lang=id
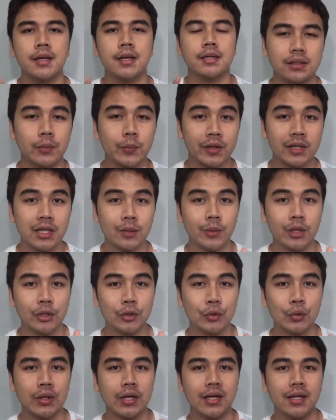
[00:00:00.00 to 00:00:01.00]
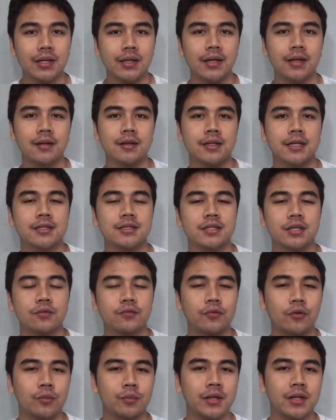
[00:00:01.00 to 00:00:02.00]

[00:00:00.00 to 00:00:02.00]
yang pertama itu kalian ngisi form